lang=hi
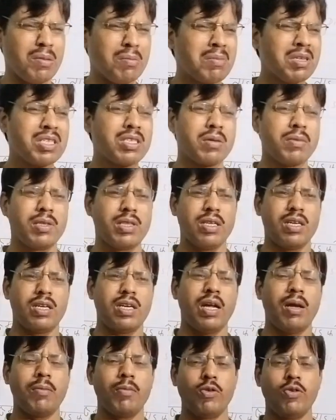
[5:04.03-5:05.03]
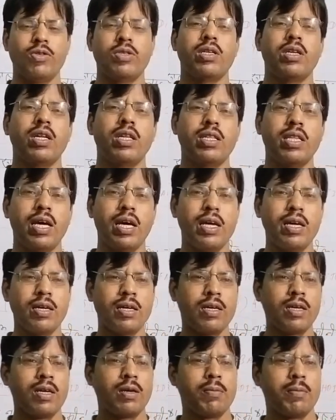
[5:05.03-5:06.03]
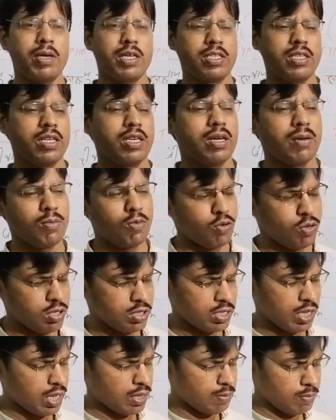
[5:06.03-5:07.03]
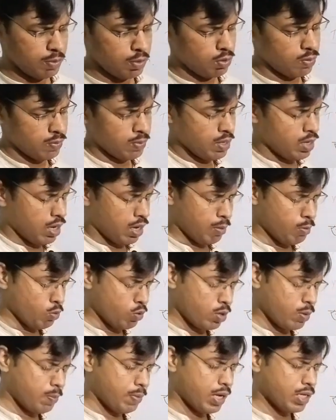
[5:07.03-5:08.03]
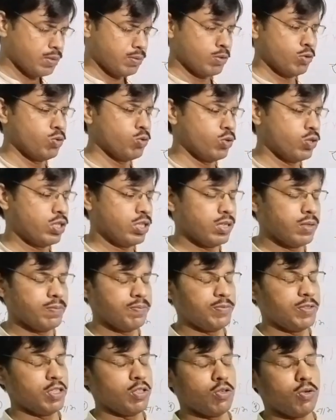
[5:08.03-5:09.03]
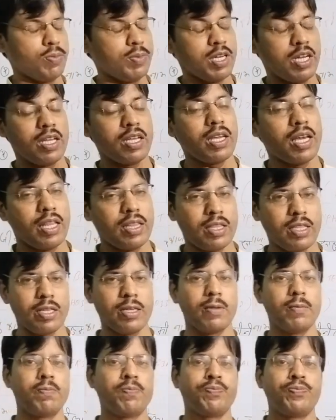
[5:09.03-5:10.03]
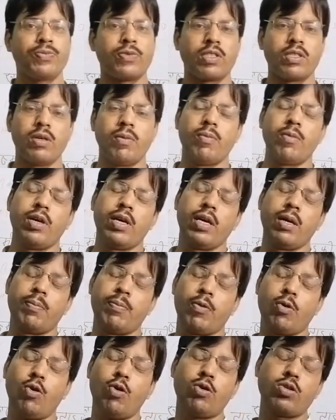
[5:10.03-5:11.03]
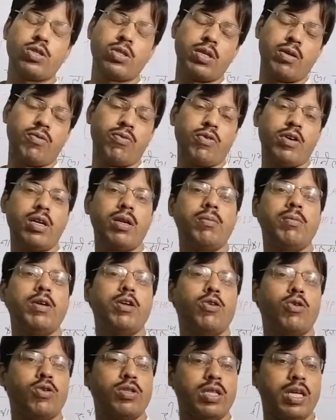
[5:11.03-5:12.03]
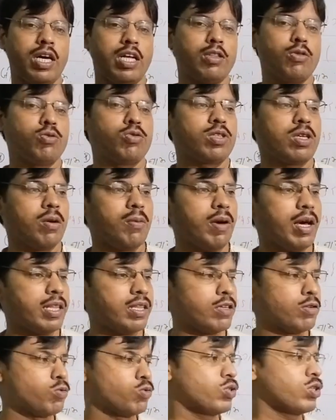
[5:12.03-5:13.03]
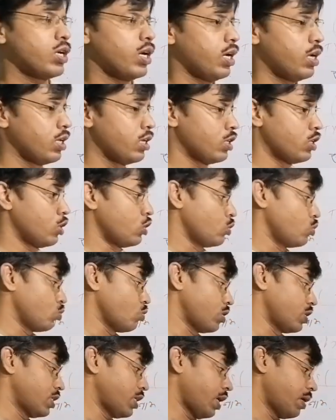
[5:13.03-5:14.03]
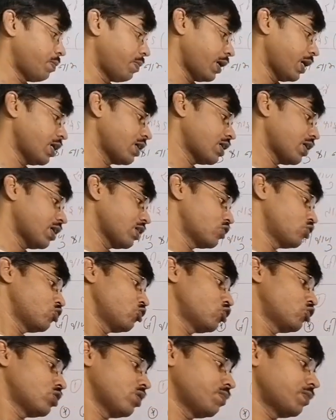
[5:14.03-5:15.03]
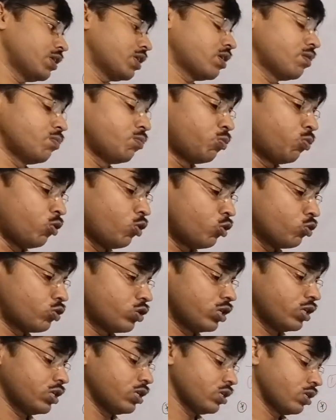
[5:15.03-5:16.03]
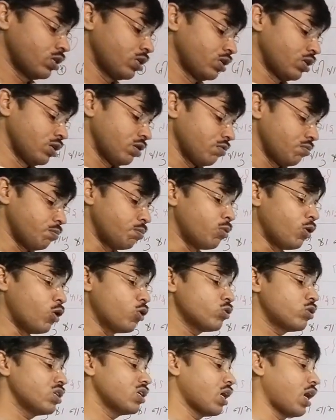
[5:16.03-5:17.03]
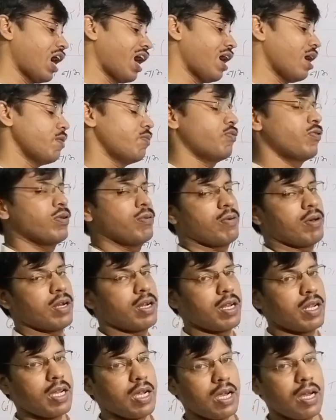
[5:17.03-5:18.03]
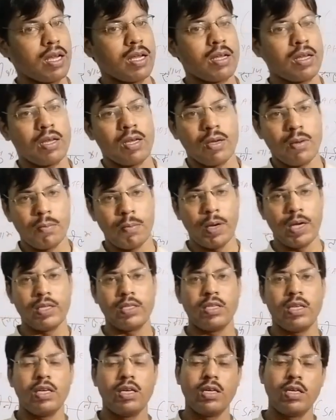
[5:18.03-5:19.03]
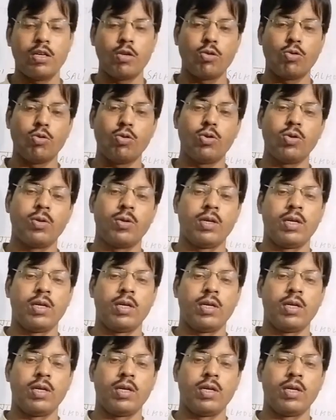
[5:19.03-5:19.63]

लंबे समय तक टाइम ड्यूरेशन रहता है पेशेंट हम लोग के साथ में हम लोग के पास में दो तीन दिनों में नहीं आते हैं अप्रोक्स वन वीक होता है तो उसके बाद ही उसका जो कि टाइफाइड का एक सिस्टम है कि बहुत ही बहुत ही हाई फीवर रहेगा पेशेंट को